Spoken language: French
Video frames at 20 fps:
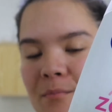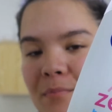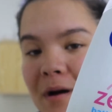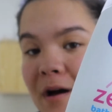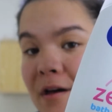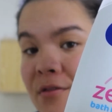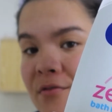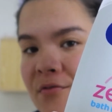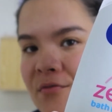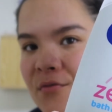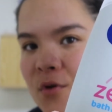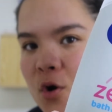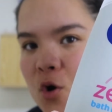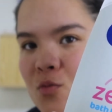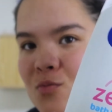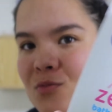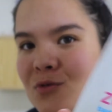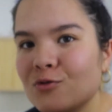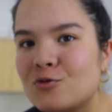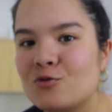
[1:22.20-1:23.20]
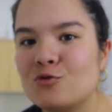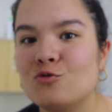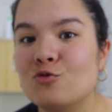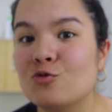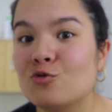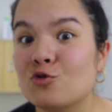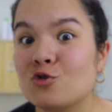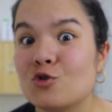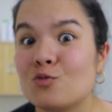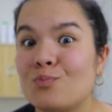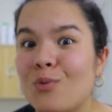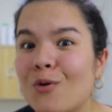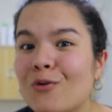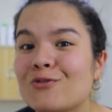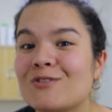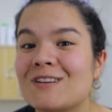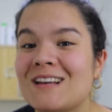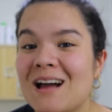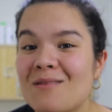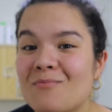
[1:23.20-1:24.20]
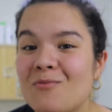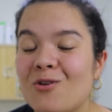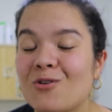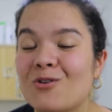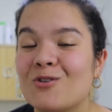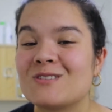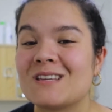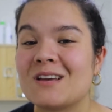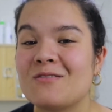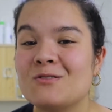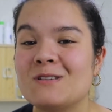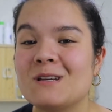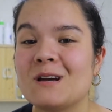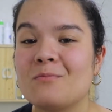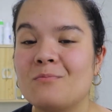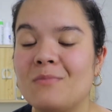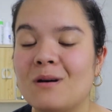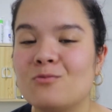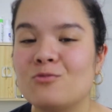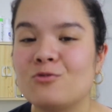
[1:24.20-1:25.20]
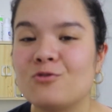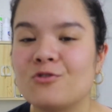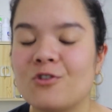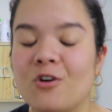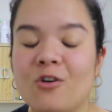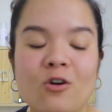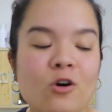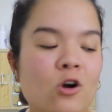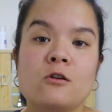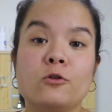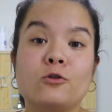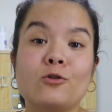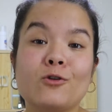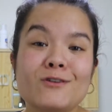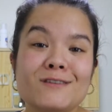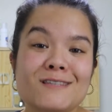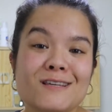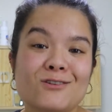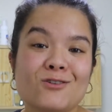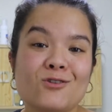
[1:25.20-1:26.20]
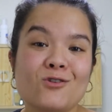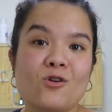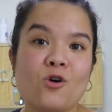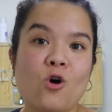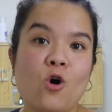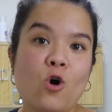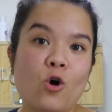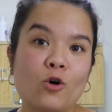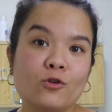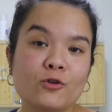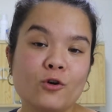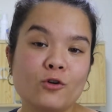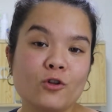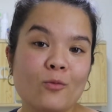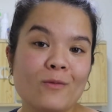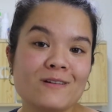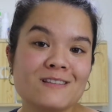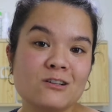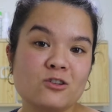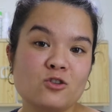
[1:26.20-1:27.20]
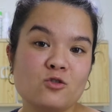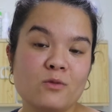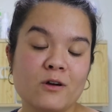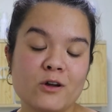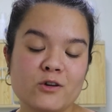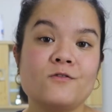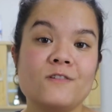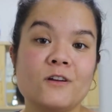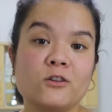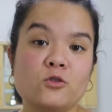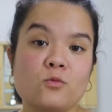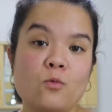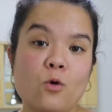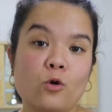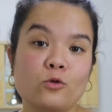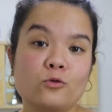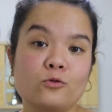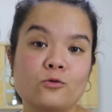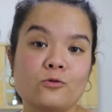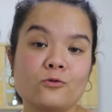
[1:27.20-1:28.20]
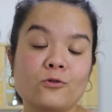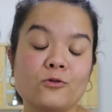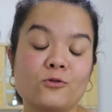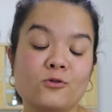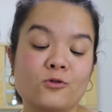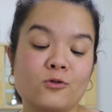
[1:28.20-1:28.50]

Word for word: bath foam, donc je pense clairement que ça veut dire bamboussant moussant. Le truc c'est que en rentrant dans ma salle de bain, je viens de me rendre compte